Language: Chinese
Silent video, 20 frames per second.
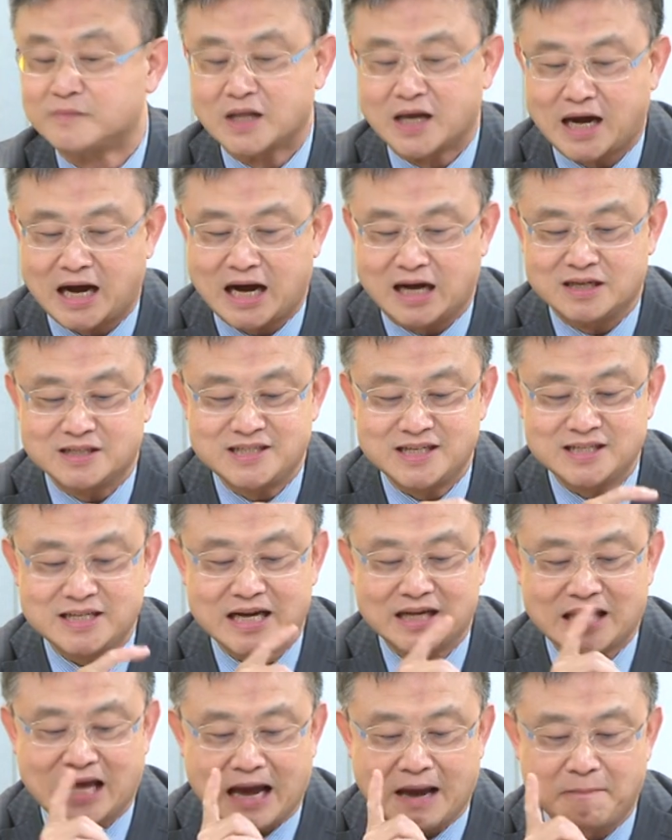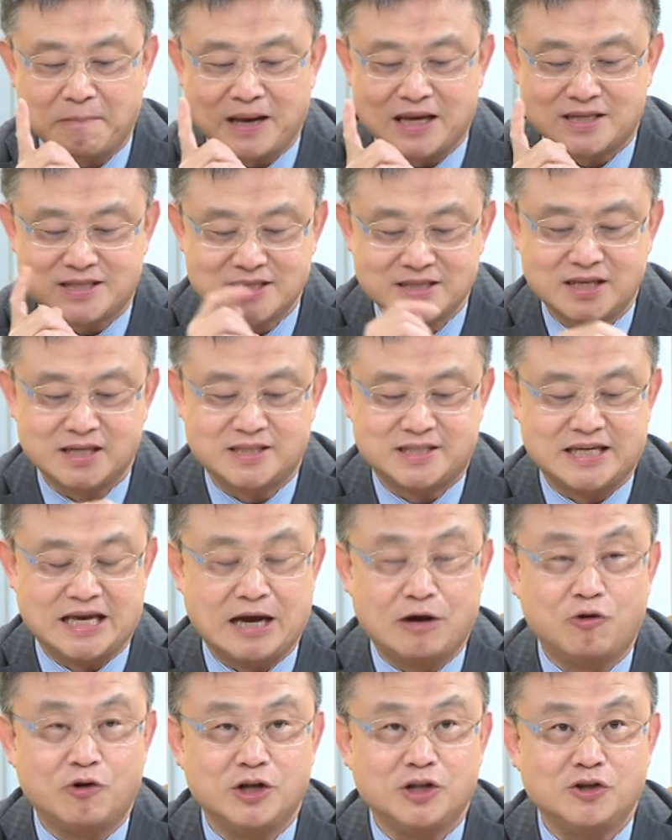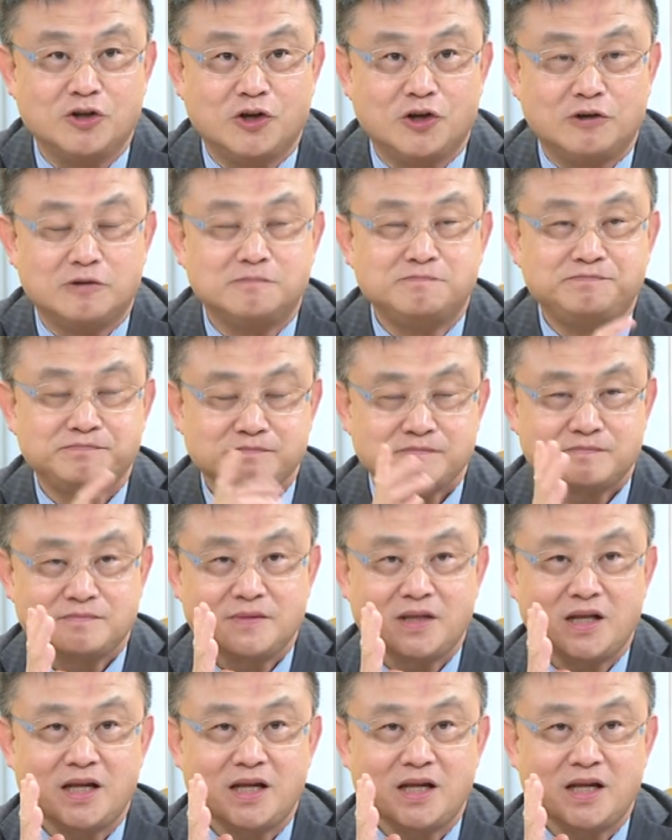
啊，现在台北市的结婚率，嗯，